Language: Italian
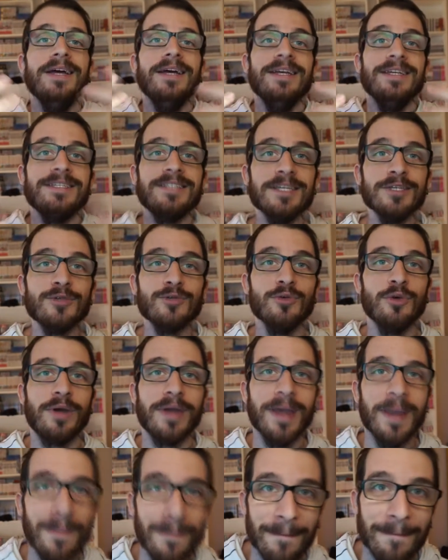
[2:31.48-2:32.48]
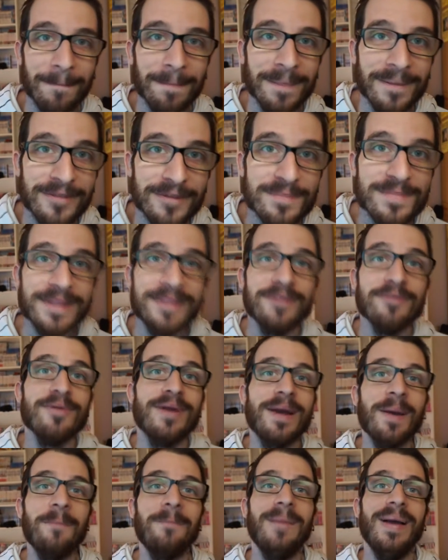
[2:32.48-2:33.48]
Sasuke si mette un
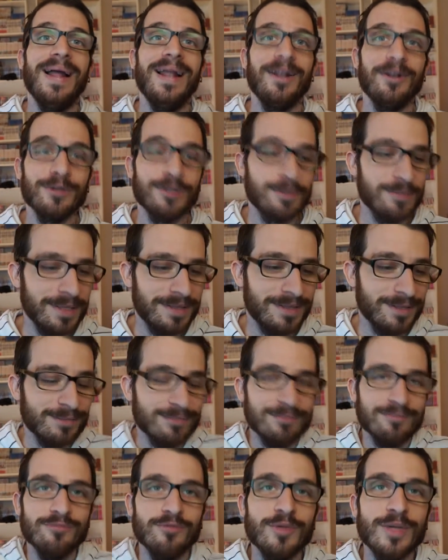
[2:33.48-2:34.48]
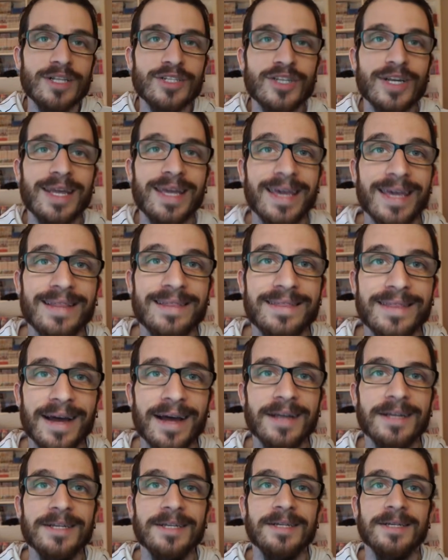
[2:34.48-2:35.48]
cappello, si mette un, una
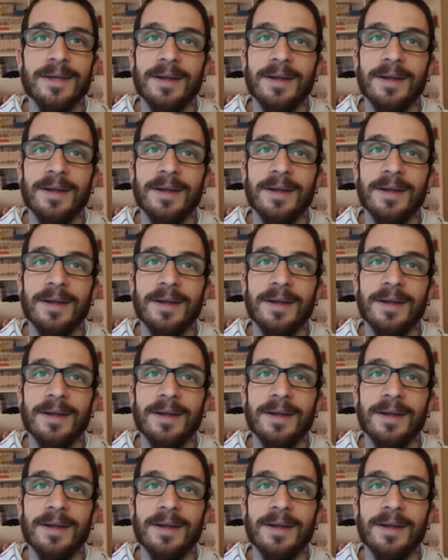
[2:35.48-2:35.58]
giacchetta.